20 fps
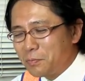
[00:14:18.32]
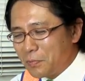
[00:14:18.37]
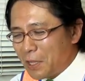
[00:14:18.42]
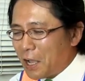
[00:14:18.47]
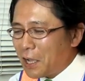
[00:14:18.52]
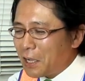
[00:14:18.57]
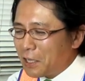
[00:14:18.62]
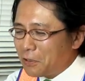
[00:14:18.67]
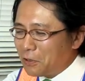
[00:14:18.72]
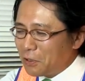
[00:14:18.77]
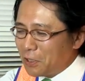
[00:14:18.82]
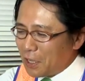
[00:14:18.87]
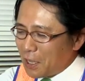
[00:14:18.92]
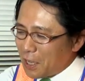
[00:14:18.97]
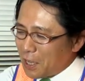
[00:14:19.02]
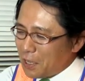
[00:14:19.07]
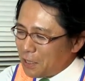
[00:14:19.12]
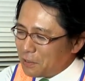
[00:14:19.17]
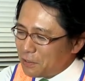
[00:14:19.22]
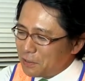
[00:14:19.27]
だけどね
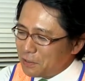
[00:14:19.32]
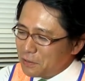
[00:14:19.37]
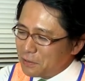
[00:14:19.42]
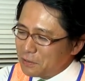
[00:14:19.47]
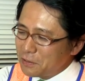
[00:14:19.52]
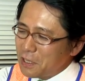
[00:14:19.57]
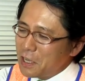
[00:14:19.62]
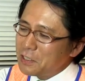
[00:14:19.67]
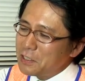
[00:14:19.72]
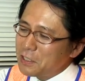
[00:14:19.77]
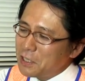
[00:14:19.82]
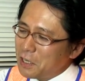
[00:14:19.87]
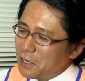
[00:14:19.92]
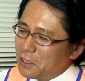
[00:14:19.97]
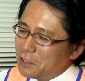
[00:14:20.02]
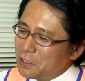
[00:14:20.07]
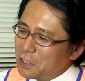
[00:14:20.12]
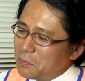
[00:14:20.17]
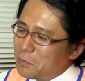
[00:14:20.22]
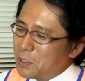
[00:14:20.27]
さっきか
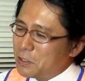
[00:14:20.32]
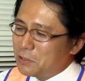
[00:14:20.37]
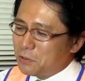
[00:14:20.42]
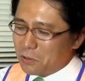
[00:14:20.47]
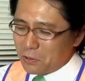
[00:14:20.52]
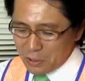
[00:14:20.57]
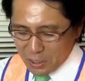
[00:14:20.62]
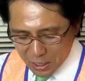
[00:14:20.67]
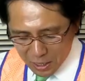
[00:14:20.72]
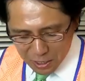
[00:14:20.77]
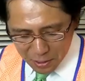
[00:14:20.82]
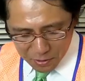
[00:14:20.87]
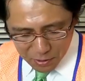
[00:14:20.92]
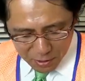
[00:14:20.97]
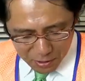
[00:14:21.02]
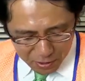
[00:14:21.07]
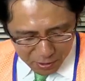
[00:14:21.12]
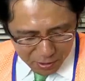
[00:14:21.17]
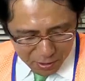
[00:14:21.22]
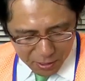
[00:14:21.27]
ら言ってますよね
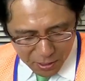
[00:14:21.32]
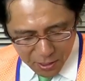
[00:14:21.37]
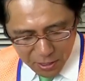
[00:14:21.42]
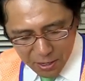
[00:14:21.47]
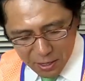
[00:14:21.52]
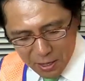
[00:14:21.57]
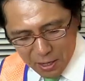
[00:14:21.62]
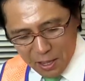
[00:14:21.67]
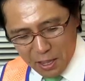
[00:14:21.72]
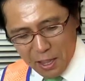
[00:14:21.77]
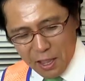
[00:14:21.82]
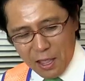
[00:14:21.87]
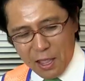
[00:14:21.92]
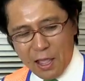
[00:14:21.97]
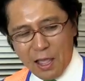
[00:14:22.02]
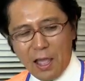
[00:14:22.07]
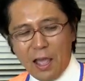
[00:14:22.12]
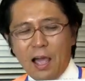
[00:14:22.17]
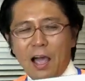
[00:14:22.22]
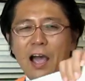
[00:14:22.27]

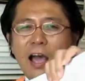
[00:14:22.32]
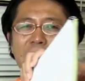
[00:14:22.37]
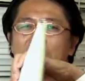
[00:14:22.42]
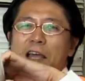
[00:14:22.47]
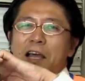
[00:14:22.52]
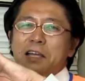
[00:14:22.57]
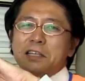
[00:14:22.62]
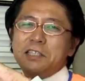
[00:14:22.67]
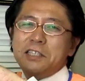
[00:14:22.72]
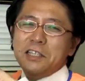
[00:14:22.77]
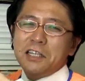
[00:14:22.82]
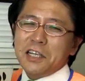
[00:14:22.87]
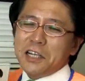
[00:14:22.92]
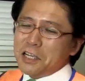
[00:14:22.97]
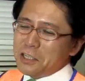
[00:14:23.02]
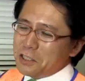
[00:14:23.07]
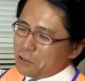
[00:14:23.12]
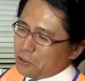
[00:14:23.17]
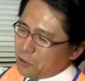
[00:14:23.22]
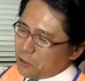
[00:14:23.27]
怪し
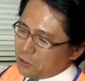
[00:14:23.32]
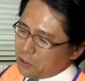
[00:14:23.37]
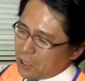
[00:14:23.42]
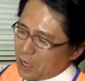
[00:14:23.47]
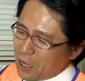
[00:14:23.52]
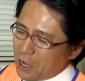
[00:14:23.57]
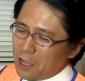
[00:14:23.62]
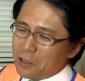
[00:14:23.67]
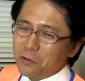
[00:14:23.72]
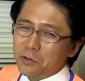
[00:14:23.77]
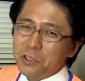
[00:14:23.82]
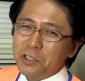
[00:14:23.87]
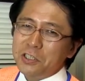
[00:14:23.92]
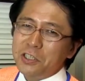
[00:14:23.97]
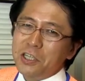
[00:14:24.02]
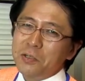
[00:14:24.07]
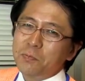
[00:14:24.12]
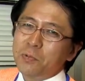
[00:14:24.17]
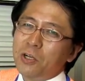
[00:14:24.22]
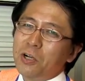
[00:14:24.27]
いぞ長野
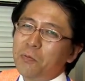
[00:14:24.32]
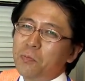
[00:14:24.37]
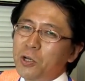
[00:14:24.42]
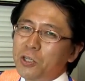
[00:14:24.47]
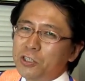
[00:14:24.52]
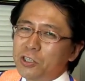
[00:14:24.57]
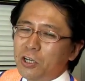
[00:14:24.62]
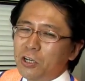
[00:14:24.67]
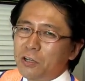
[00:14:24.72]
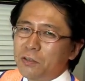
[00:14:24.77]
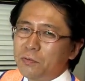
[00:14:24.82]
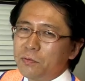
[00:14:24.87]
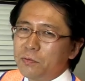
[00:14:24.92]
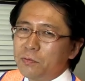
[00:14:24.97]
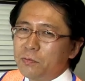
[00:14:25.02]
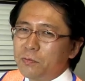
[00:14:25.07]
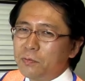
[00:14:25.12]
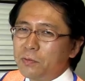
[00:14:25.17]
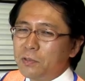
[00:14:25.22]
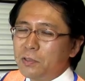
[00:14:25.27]
シティプロモーション
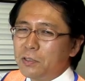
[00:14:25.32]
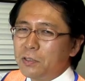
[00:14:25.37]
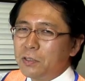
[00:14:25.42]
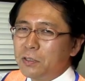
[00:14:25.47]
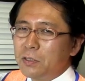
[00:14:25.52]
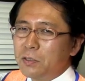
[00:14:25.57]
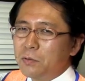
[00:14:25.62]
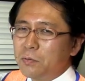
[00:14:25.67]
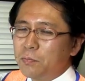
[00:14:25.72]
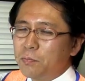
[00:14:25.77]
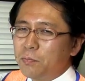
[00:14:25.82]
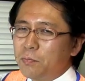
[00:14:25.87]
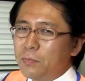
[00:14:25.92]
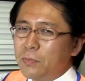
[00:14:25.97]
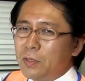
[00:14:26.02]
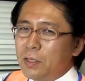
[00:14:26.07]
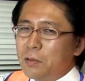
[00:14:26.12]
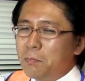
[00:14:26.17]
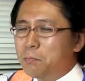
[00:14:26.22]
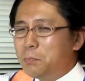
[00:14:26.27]

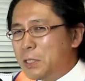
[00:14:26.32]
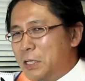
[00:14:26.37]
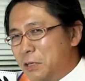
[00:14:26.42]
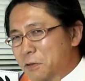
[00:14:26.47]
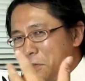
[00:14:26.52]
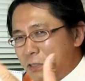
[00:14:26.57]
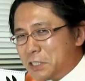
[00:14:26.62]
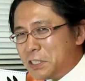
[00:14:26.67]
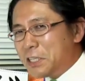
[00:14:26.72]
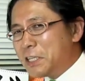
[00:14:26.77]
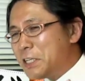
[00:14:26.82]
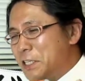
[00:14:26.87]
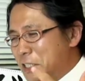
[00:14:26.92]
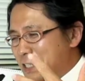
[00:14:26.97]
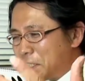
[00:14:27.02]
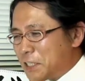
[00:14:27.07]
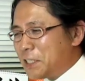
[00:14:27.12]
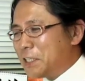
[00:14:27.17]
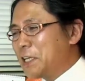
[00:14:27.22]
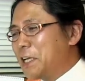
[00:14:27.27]
身内意
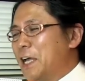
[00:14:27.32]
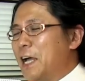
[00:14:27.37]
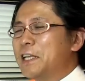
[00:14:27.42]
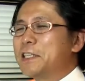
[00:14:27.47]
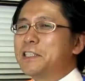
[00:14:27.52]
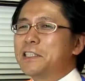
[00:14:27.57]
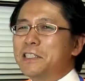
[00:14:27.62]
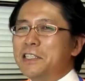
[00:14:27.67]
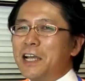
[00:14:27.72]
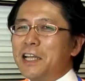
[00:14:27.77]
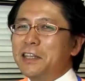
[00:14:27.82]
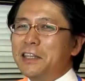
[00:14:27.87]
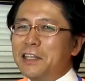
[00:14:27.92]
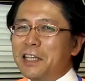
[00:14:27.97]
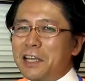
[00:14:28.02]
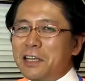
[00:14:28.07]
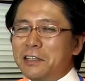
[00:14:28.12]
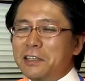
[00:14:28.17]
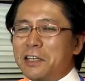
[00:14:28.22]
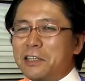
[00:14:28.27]
識でやっちゃっ
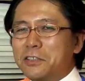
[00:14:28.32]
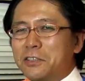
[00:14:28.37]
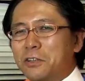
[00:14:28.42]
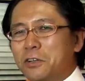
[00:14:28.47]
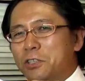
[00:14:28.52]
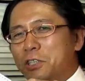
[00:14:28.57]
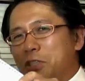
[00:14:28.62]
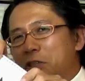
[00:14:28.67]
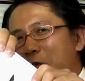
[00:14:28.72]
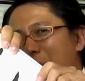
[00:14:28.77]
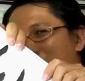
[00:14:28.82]
てんですよ仕